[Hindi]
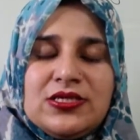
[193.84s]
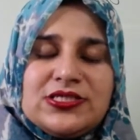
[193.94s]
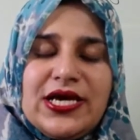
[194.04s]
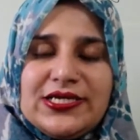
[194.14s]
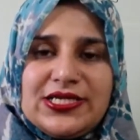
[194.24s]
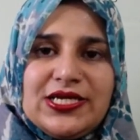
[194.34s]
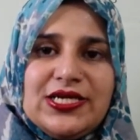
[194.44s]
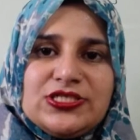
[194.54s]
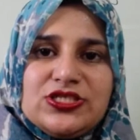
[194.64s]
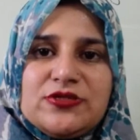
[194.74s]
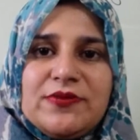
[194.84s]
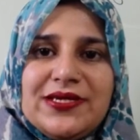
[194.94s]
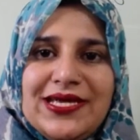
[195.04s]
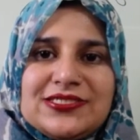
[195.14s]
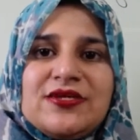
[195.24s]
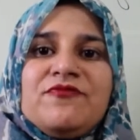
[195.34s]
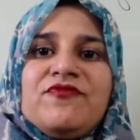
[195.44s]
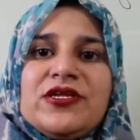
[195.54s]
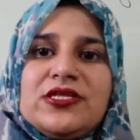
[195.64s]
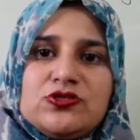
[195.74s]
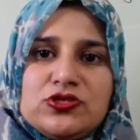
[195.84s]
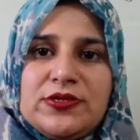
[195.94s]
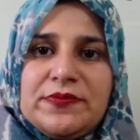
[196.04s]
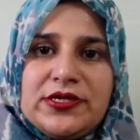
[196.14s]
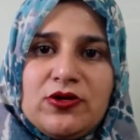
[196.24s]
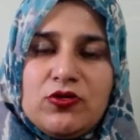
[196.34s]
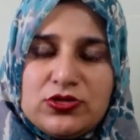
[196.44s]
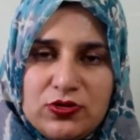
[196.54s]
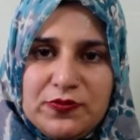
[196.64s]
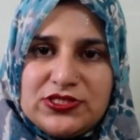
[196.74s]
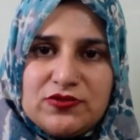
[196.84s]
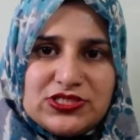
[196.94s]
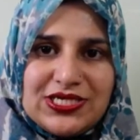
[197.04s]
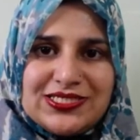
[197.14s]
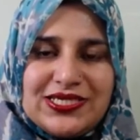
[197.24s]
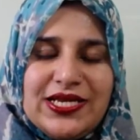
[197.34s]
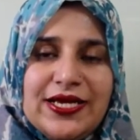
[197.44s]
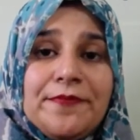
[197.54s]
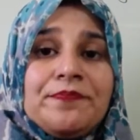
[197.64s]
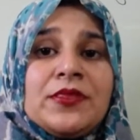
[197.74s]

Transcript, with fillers: सारे सारे रिलेशनशिप और नेक्स्ट हम फर्दर जो चैप्टर के और टॉपिक्स है वो डिस्कस करेंगे